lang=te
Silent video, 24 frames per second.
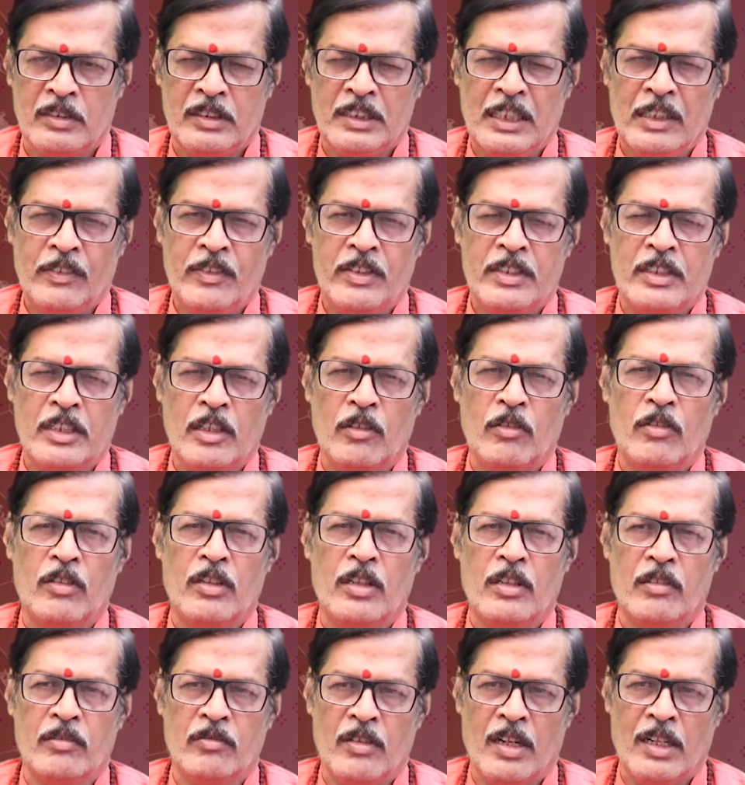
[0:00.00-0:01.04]
జీవిస్తూ
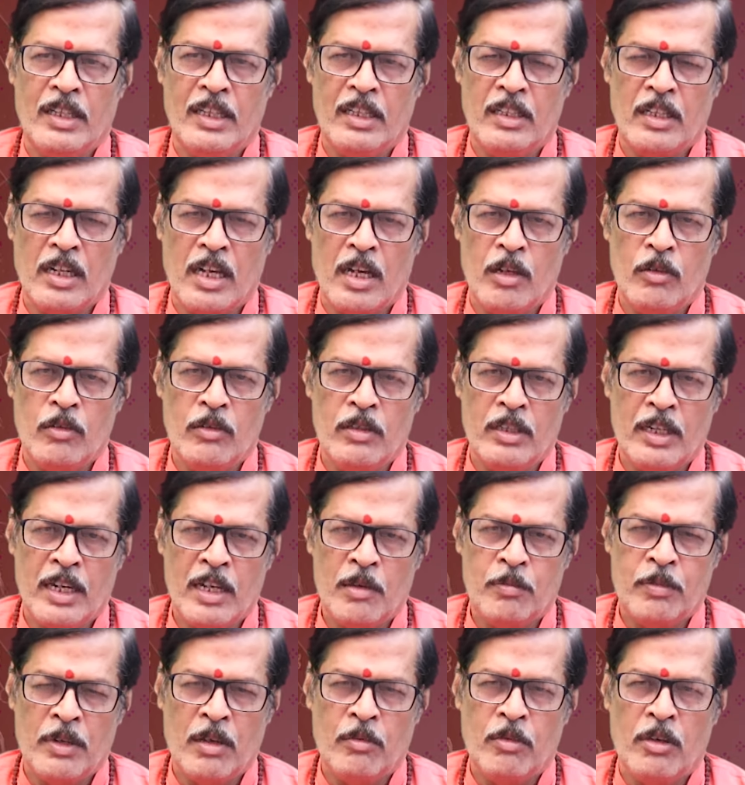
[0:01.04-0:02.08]
ఉంటాడు అంటే రాహుగ్రహ
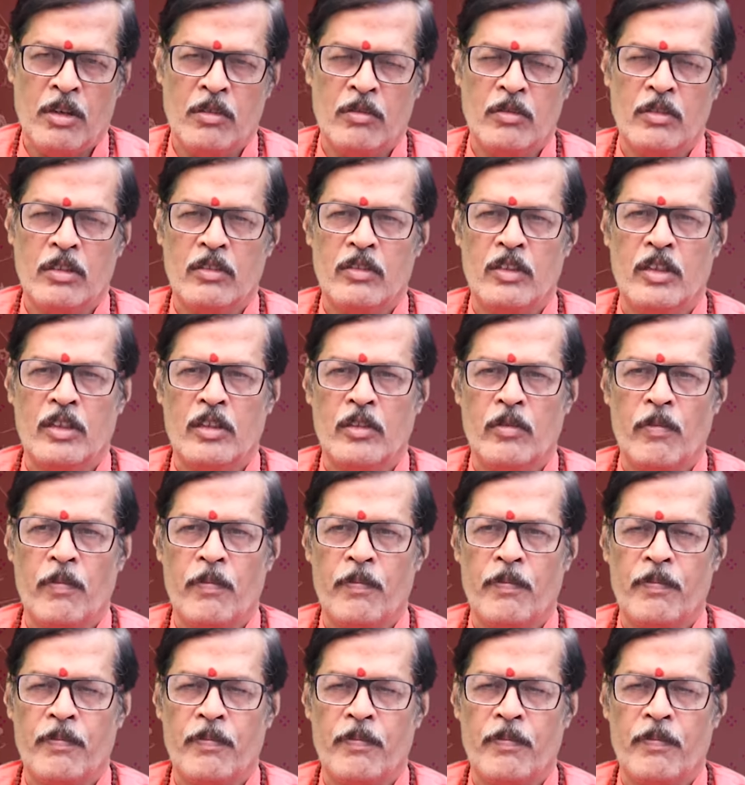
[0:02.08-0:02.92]
ప్రభావం ఉన్నవాడు